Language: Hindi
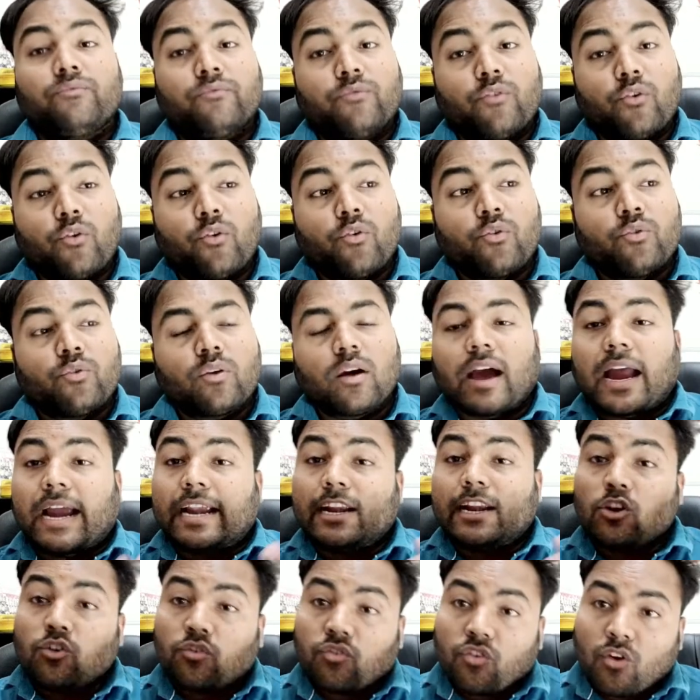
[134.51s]
वो
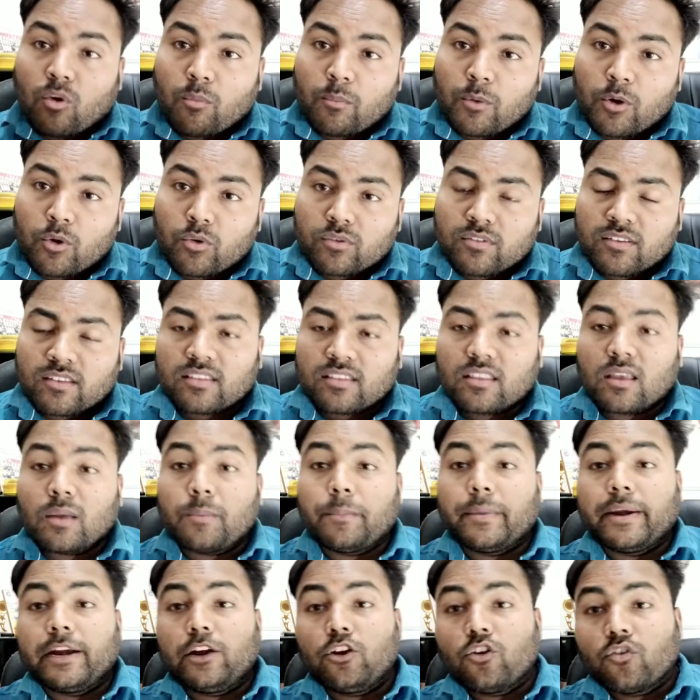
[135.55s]
आइडियो फॉर्म में हो सकता है
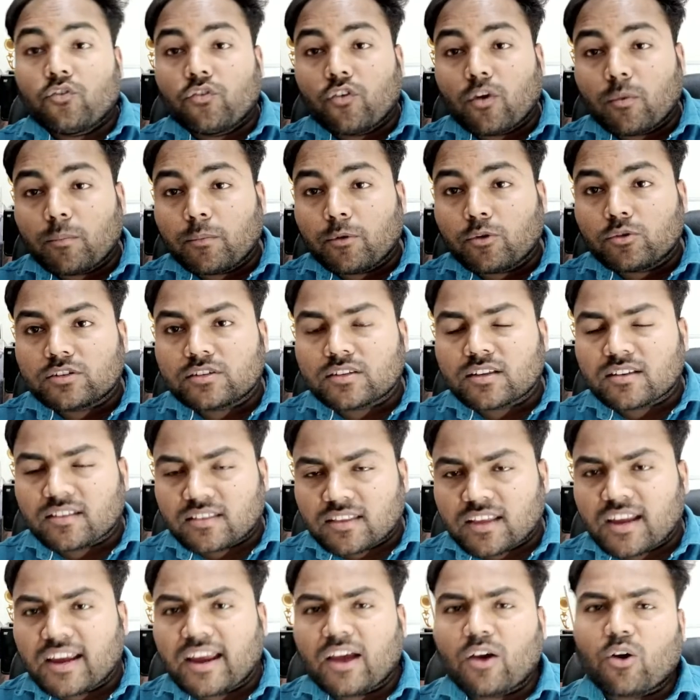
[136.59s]
वीडियो फॉर्म में हो
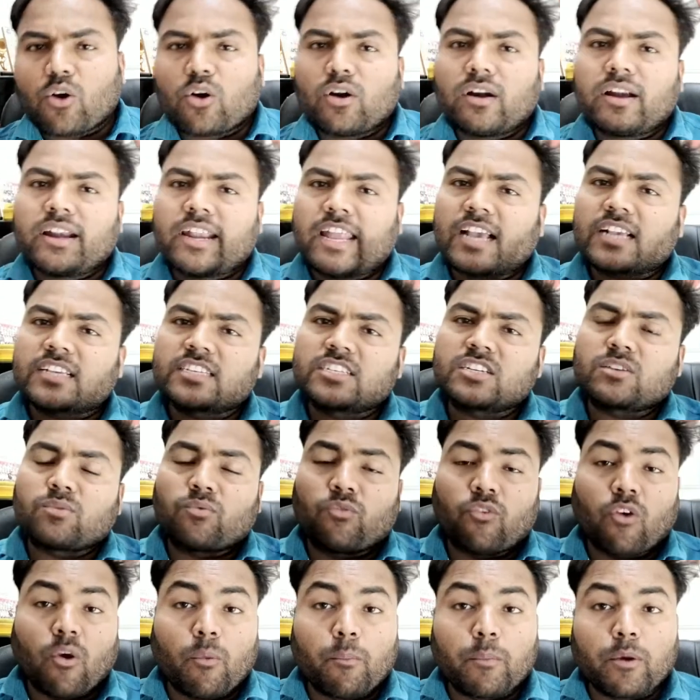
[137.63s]
सकता है और टेक्स्ट
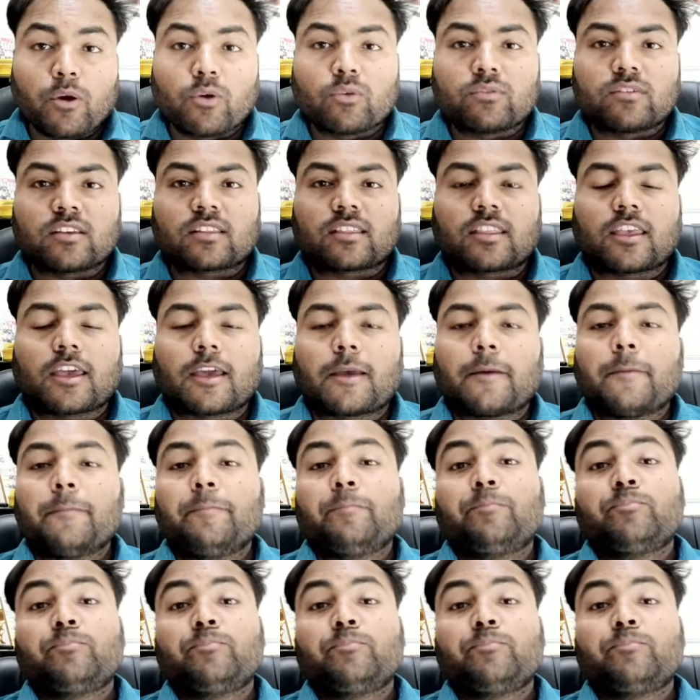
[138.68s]
फॉर्म में हो सकता है